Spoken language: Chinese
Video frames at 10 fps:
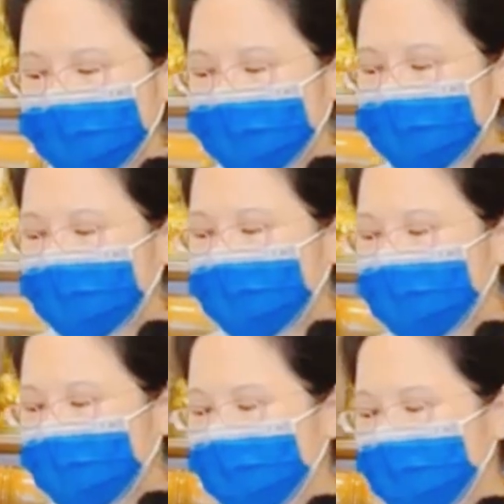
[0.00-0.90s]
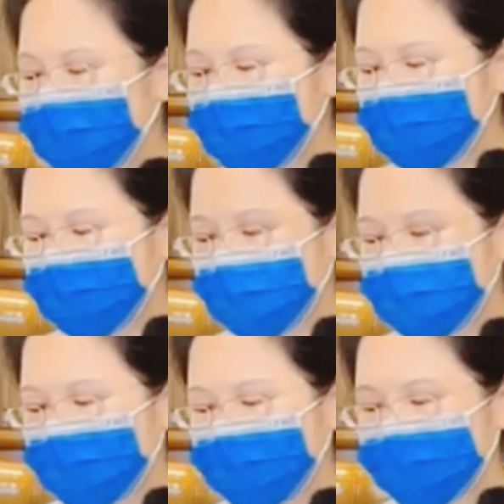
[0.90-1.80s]

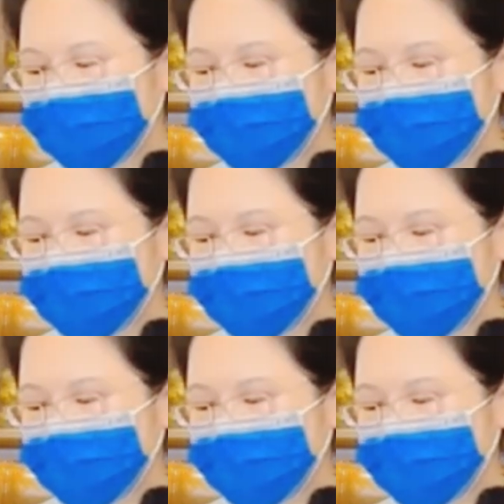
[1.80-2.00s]
层